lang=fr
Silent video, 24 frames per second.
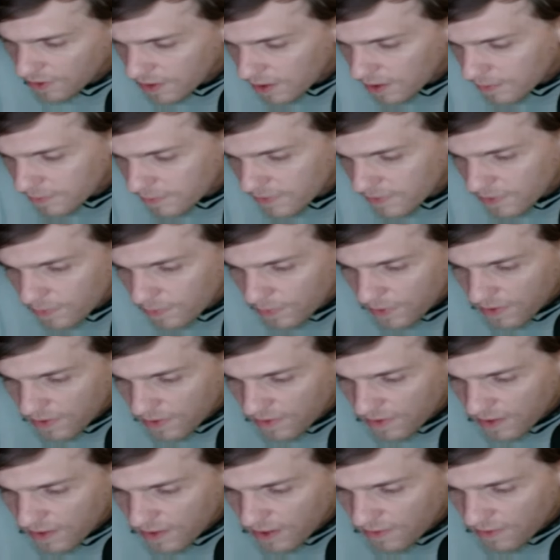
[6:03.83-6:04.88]
lire un petit peu
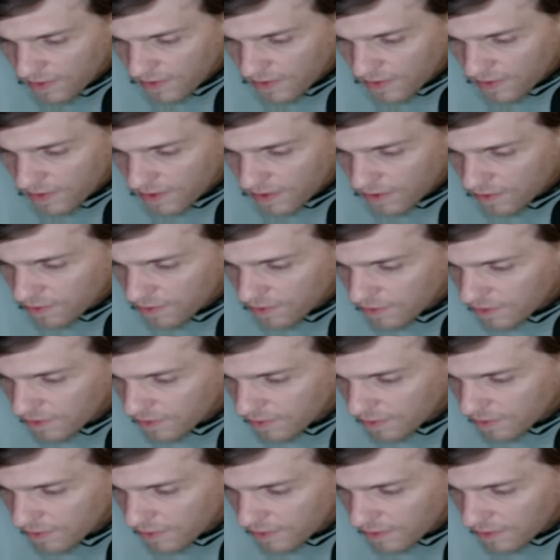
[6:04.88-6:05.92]
ce qu'il avait dit. J'ai dit
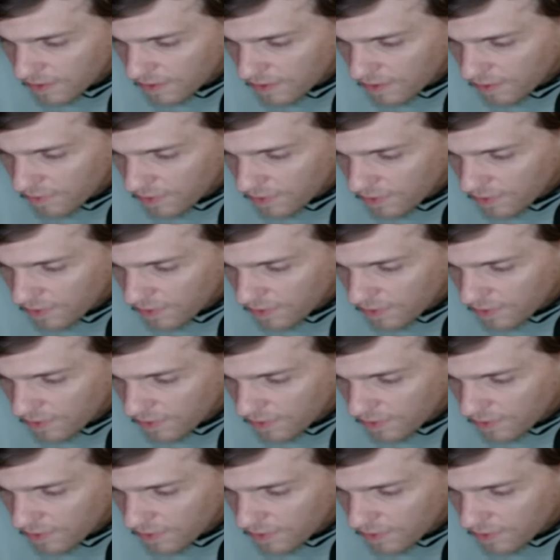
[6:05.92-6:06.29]
que une